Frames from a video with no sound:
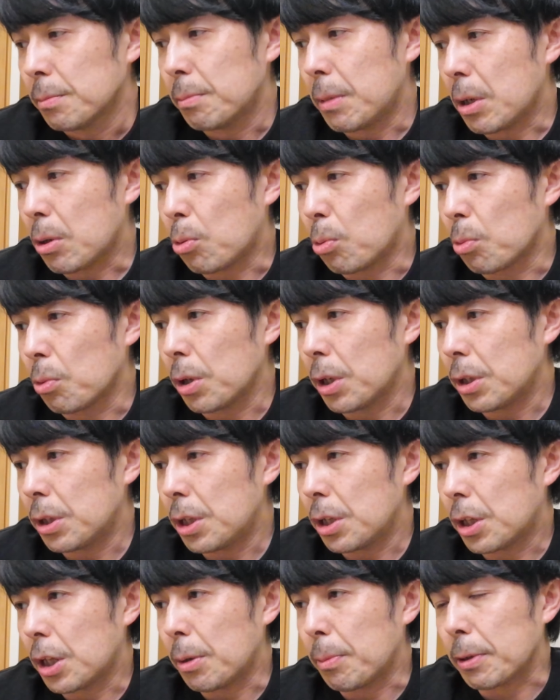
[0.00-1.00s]
まあこの
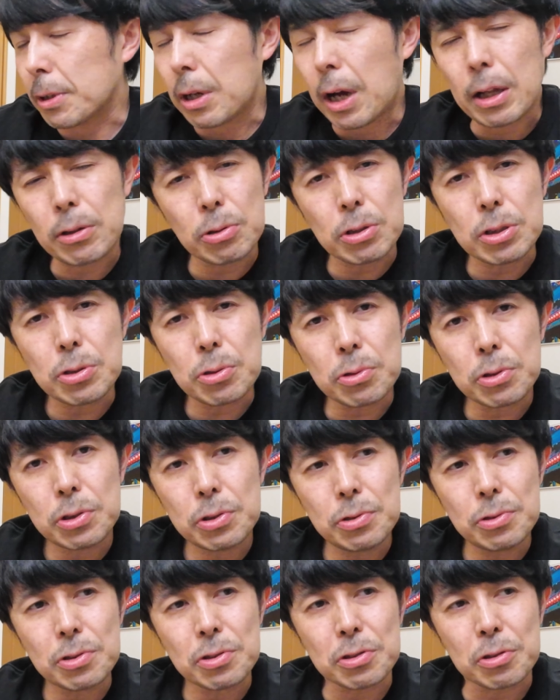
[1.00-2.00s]
辺でいければと。あと一応
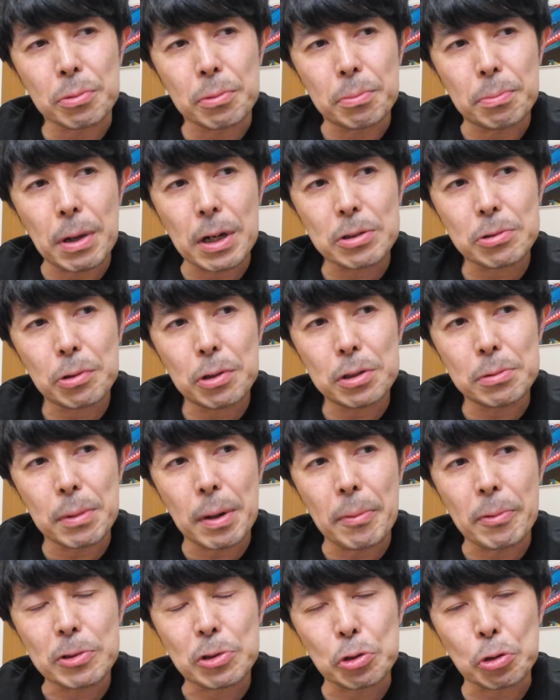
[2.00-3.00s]
90の
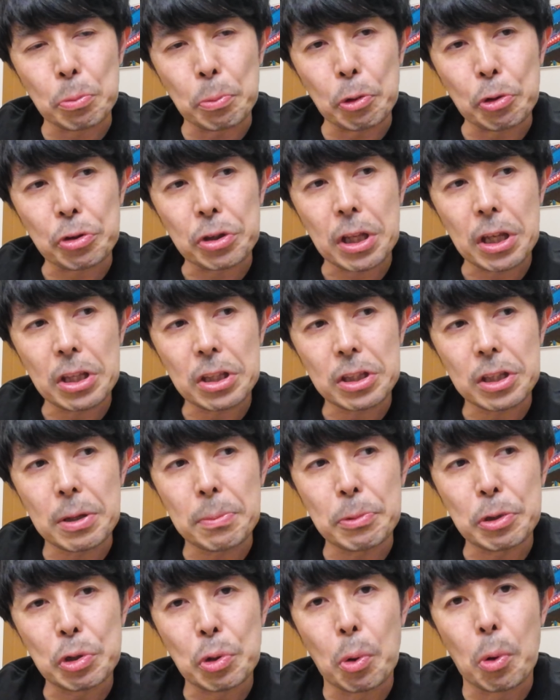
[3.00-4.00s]
マクロエルマンをちょっと持って行っ
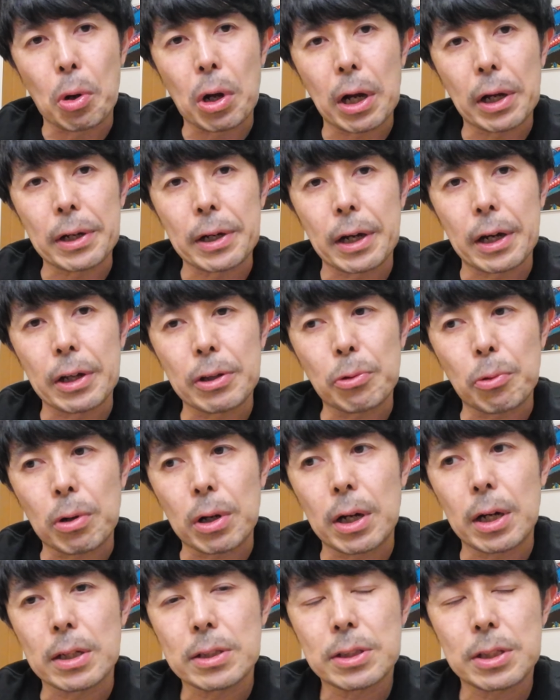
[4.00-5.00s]
てみようかなと
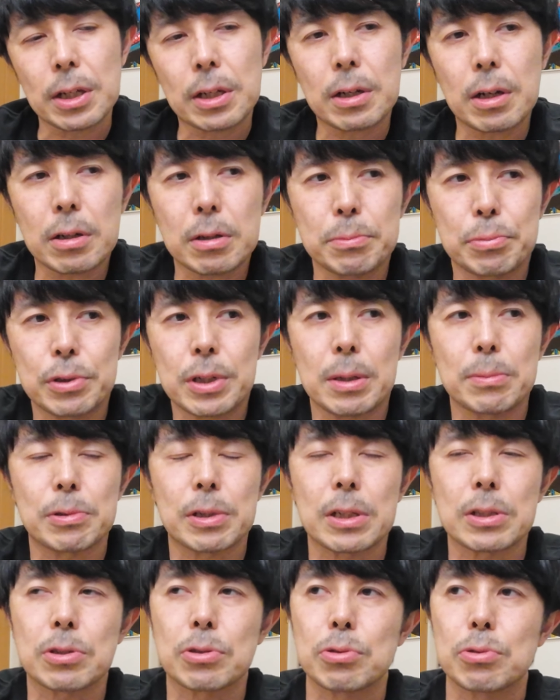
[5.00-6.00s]
か。せっかく
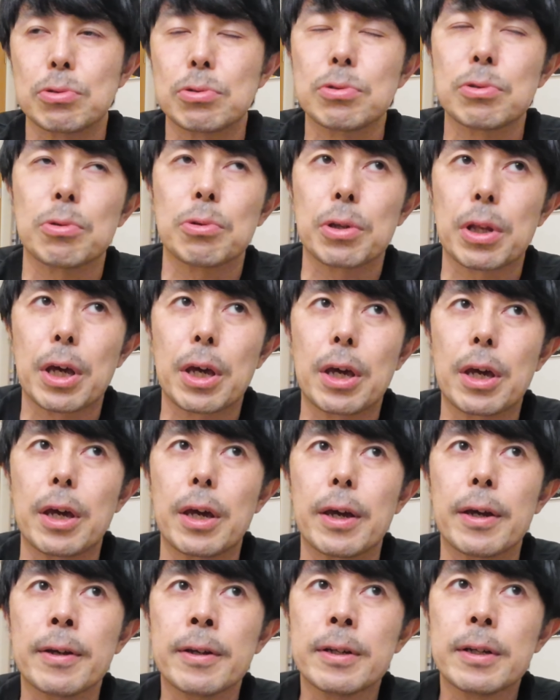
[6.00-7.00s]
ブラブラするの
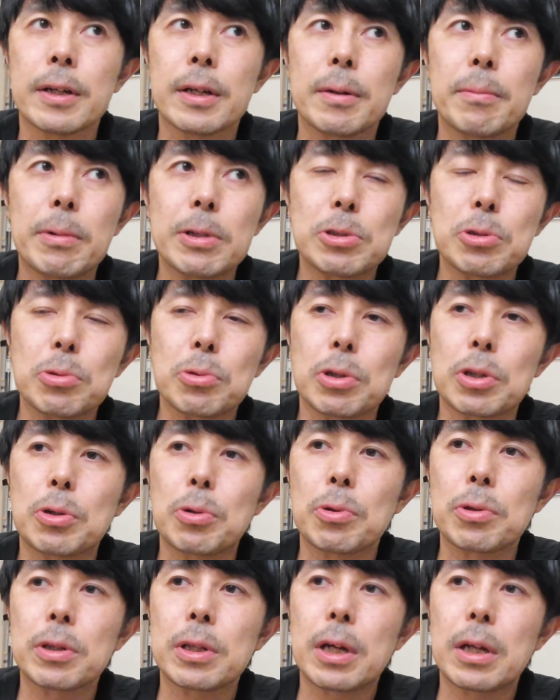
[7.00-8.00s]
で、まあ、ちょっとい
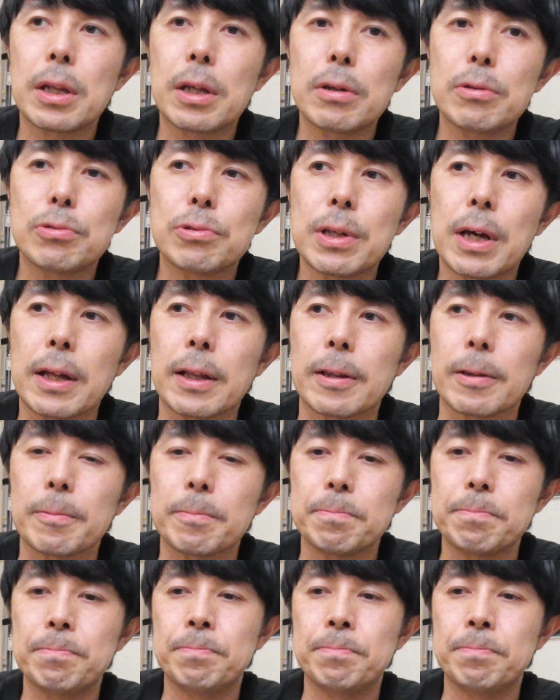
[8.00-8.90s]
ろんなね、普段